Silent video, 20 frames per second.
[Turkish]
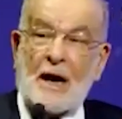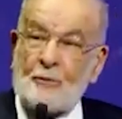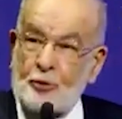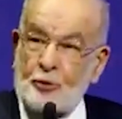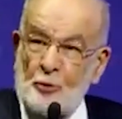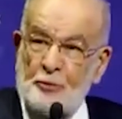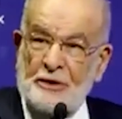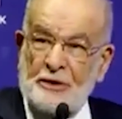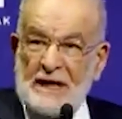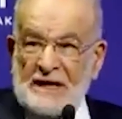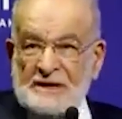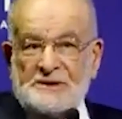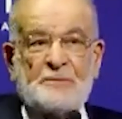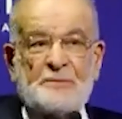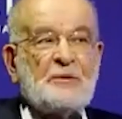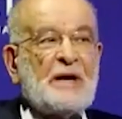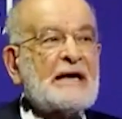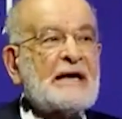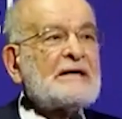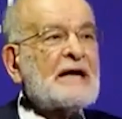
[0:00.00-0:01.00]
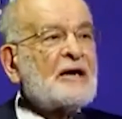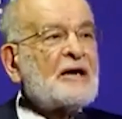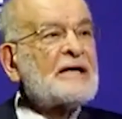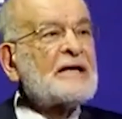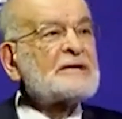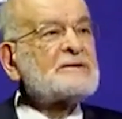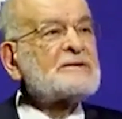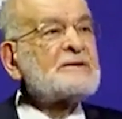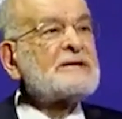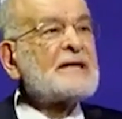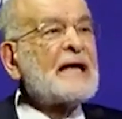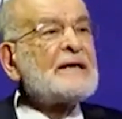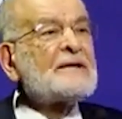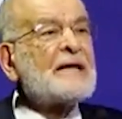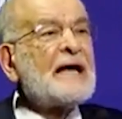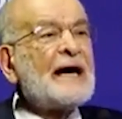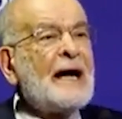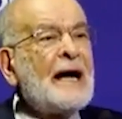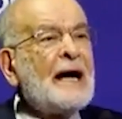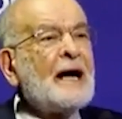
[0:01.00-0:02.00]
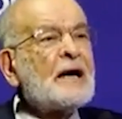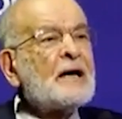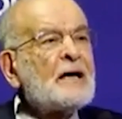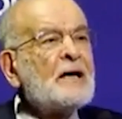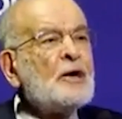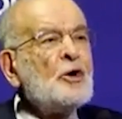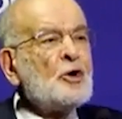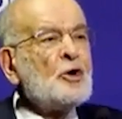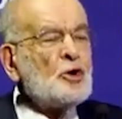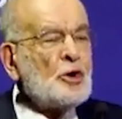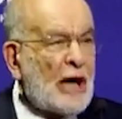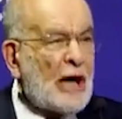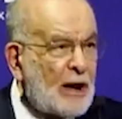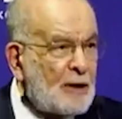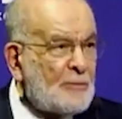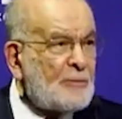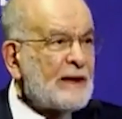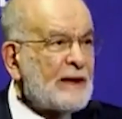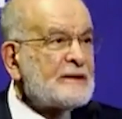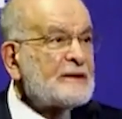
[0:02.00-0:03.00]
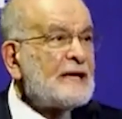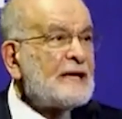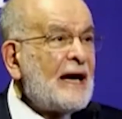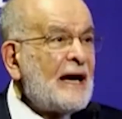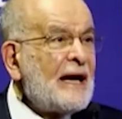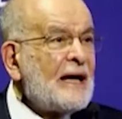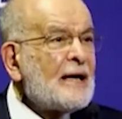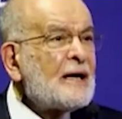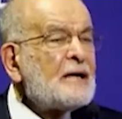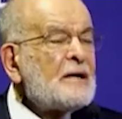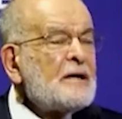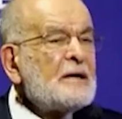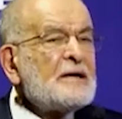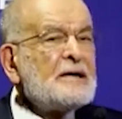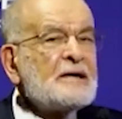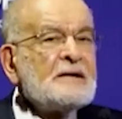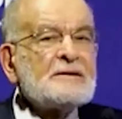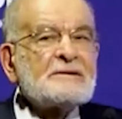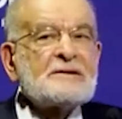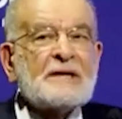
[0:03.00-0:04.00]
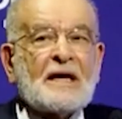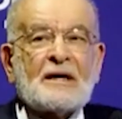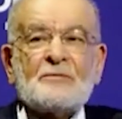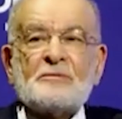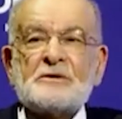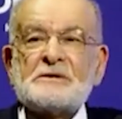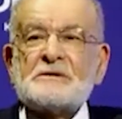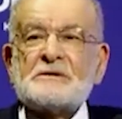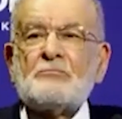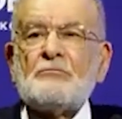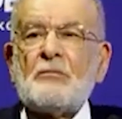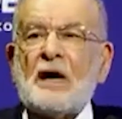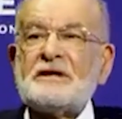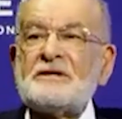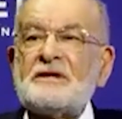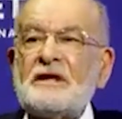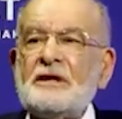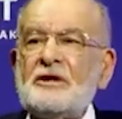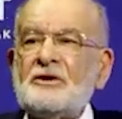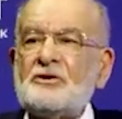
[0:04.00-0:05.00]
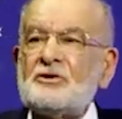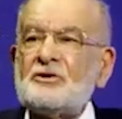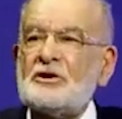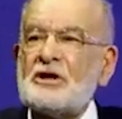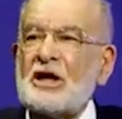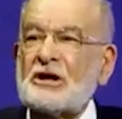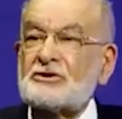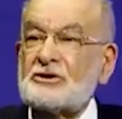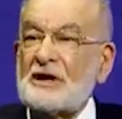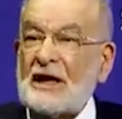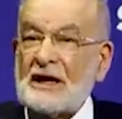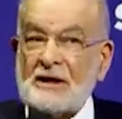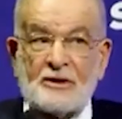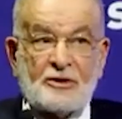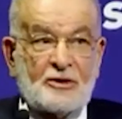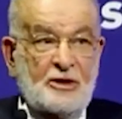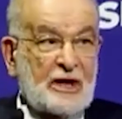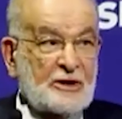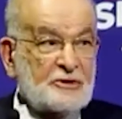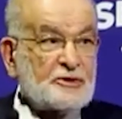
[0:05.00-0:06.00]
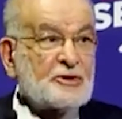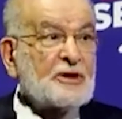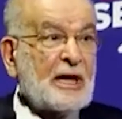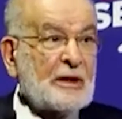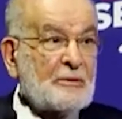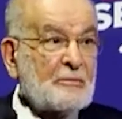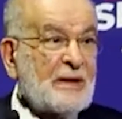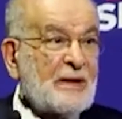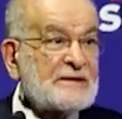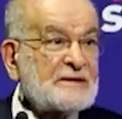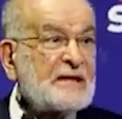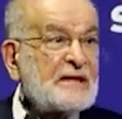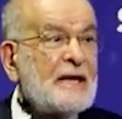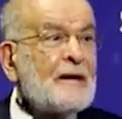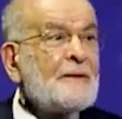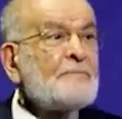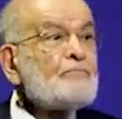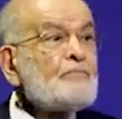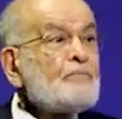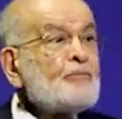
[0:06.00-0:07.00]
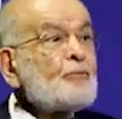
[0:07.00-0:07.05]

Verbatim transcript: Ha bu prensiplerin arkasından da elbette insanımızın maddi ihtiyaçlarının karşılanması